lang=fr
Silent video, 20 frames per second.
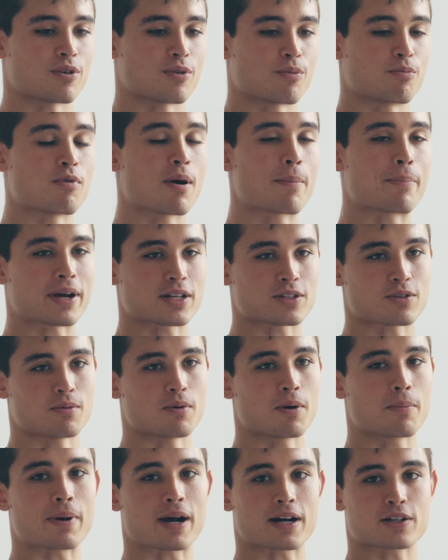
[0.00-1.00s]
moi,
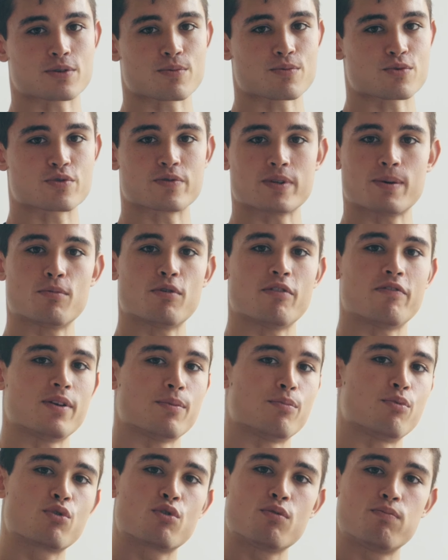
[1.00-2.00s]
personnellement, par exemple, je vais me
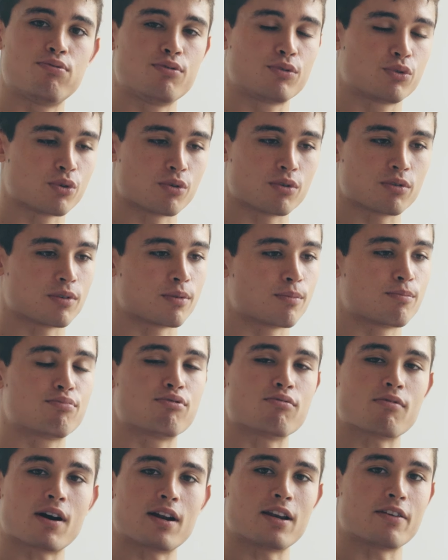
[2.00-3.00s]
lever beaucoup plus tôt
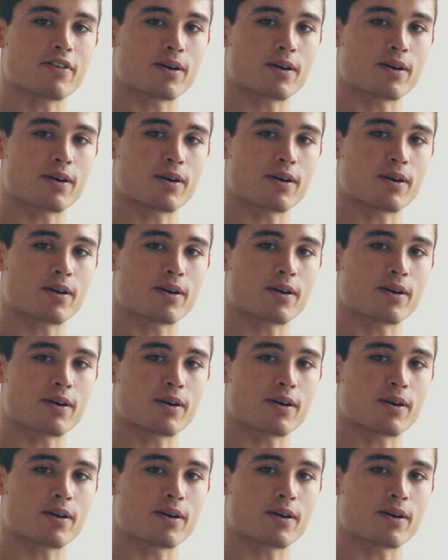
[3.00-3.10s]
pour aller